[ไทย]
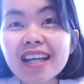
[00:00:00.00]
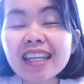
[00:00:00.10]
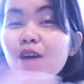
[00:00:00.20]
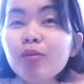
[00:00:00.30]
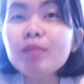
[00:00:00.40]

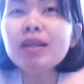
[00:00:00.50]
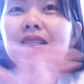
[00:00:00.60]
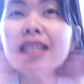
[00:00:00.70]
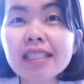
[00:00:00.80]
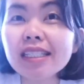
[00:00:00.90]
เราไม่มี
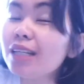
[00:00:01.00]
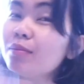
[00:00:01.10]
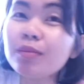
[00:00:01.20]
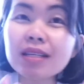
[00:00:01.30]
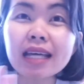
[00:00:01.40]
ที่ฉีด
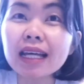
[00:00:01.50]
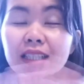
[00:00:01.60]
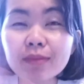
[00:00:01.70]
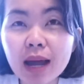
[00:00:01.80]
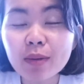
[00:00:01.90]
ไม่มีสาย
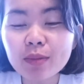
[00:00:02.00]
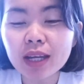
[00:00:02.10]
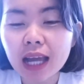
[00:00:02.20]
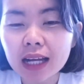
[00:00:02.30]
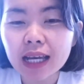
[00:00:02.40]
ชำระไม่มีอะ
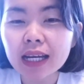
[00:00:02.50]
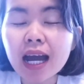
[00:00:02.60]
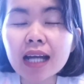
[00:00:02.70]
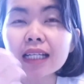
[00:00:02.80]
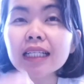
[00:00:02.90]
ไรทั้งนั้น
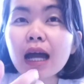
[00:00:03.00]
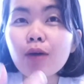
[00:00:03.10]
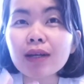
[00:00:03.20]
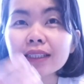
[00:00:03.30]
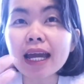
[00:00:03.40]
คือเรา
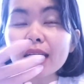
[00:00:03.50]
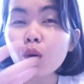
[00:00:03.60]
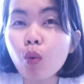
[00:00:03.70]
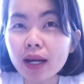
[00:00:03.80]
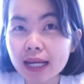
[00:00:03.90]
อะใช้ข
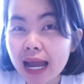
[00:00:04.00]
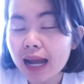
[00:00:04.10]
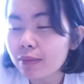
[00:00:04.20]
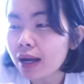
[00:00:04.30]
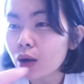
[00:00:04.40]
วด
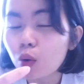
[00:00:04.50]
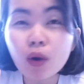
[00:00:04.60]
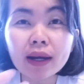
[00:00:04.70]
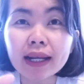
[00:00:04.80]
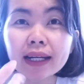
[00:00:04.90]
น้ำอะขว
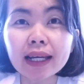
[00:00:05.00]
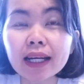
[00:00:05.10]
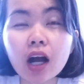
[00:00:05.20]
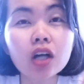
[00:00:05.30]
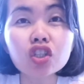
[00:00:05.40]
ดเล็กๆ แล้
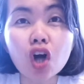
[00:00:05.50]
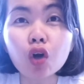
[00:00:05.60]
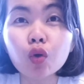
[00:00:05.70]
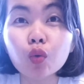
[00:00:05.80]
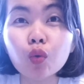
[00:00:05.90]
วก็เจาะ
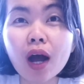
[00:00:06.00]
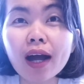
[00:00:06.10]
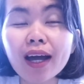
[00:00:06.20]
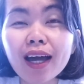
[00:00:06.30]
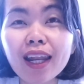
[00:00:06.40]
รูอะ
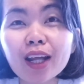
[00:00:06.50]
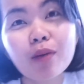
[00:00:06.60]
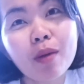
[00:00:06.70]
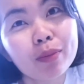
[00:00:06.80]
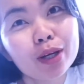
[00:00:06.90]
แล้วก็แบบ